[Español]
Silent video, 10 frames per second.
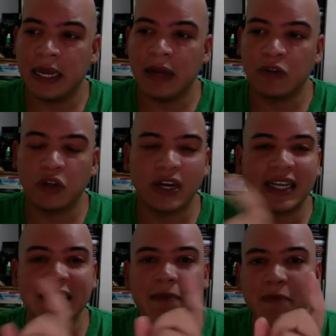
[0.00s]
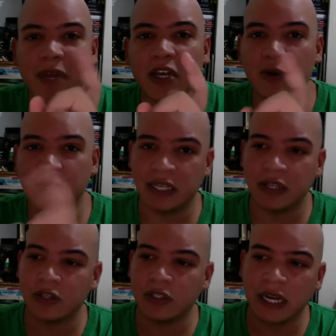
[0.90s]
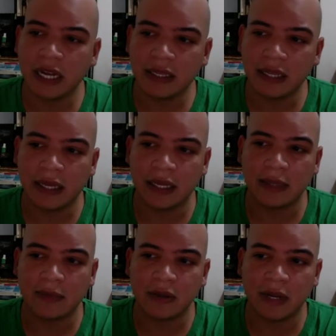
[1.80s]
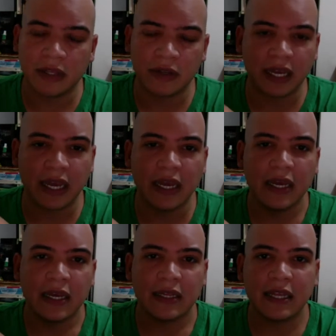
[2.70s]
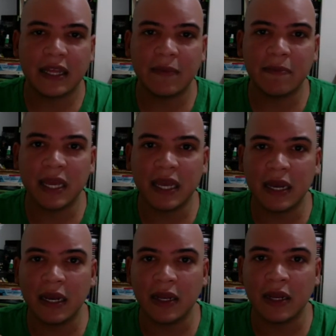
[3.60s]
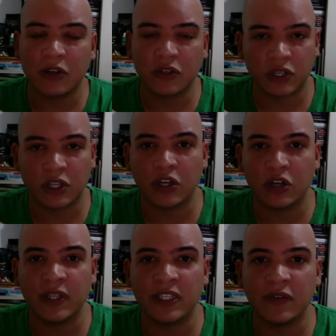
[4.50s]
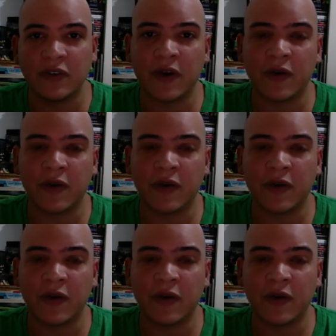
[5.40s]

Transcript: el autor nace en 1930 y estamos hablando que desde 1899,